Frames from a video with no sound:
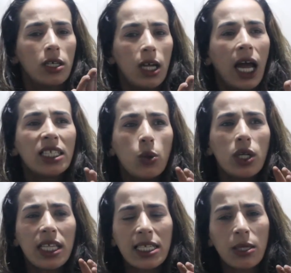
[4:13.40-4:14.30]
عندي
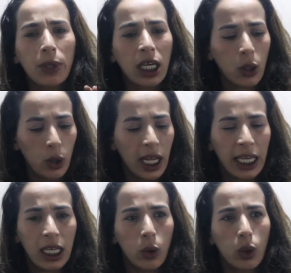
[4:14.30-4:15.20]
وليداتي بخير وعلى
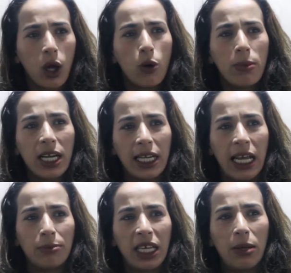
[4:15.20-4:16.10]
خير اللهم لك
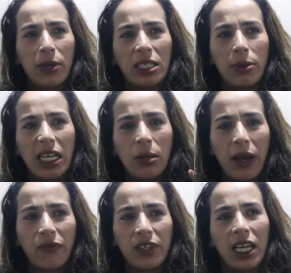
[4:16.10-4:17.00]
الحمد غير بنادم انا اللي
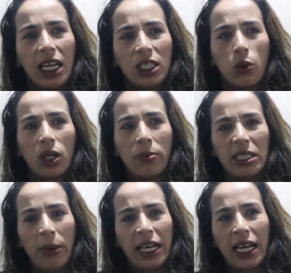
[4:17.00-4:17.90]
بقى فيا الحال كيقول لك
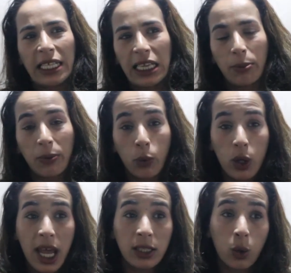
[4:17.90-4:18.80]
بنادم حقك كطلبي
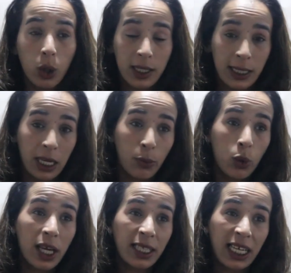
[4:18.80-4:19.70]
بولادك وكتسعي
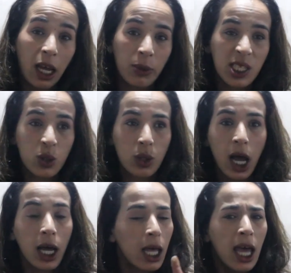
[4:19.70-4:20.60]
بولادك على قبل
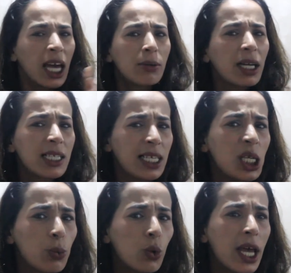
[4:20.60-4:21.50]
السكنه انا ما
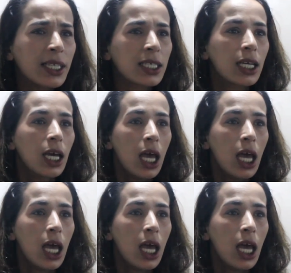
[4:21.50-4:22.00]
كنزعج بولادي